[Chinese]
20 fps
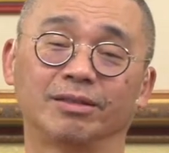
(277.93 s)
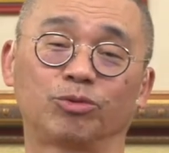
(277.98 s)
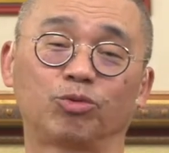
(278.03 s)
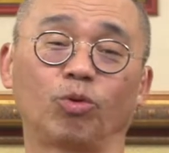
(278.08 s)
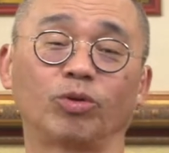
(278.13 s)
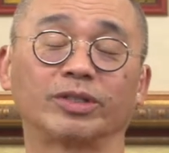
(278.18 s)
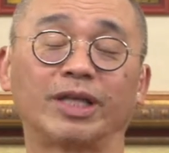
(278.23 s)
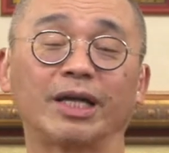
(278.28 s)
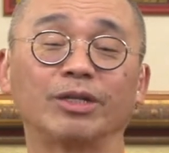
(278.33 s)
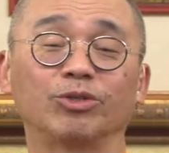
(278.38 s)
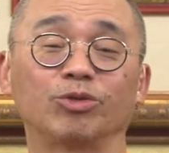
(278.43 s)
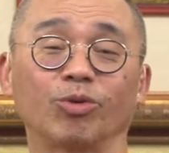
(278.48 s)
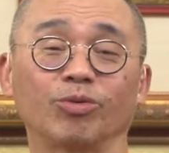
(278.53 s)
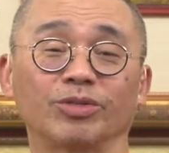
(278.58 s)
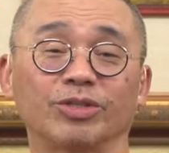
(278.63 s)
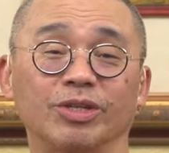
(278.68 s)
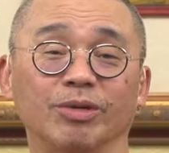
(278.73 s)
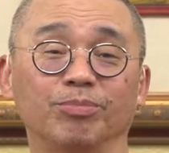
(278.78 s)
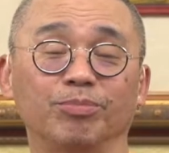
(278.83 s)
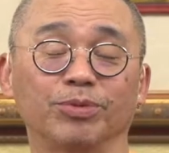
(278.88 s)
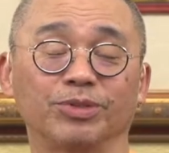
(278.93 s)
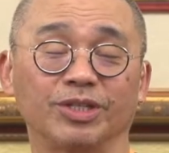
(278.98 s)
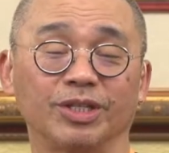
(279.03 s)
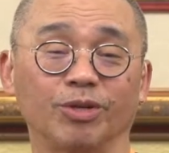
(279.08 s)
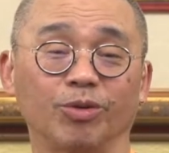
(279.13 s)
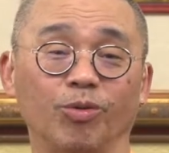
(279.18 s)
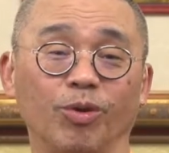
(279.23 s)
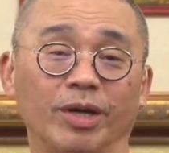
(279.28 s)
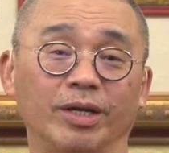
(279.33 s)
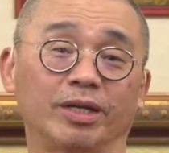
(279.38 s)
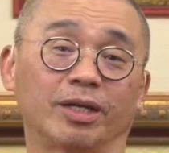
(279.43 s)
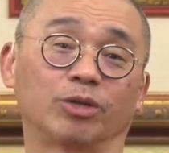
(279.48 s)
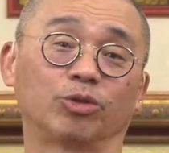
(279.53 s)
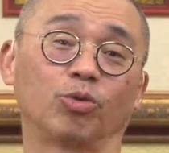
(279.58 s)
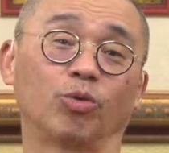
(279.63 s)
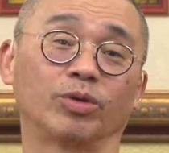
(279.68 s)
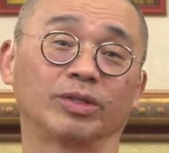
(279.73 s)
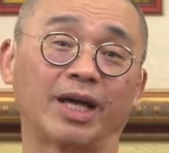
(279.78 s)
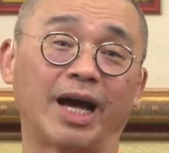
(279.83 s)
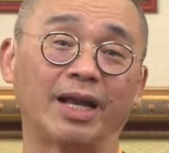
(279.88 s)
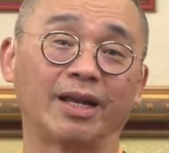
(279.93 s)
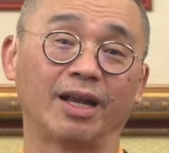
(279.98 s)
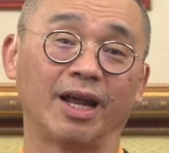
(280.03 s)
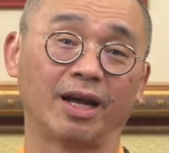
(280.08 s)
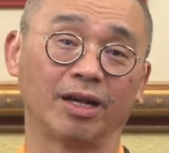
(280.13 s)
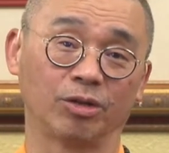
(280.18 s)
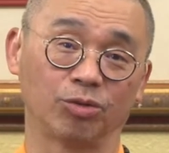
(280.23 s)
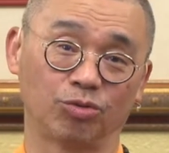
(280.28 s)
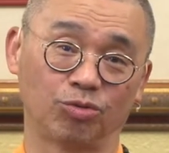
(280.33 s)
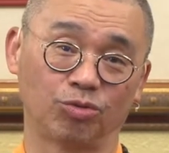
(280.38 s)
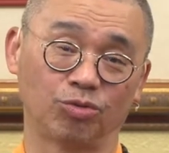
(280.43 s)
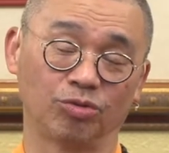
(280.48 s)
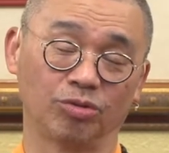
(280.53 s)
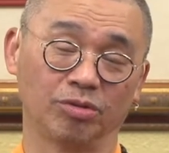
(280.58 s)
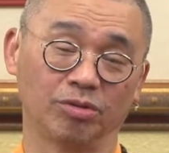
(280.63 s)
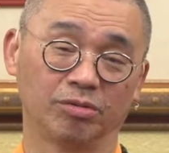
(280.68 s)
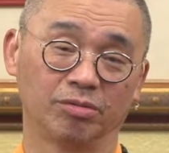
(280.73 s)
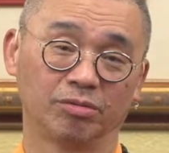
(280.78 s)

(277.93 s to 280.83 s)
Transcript: 多贪众生不净观那个多贪那里去了？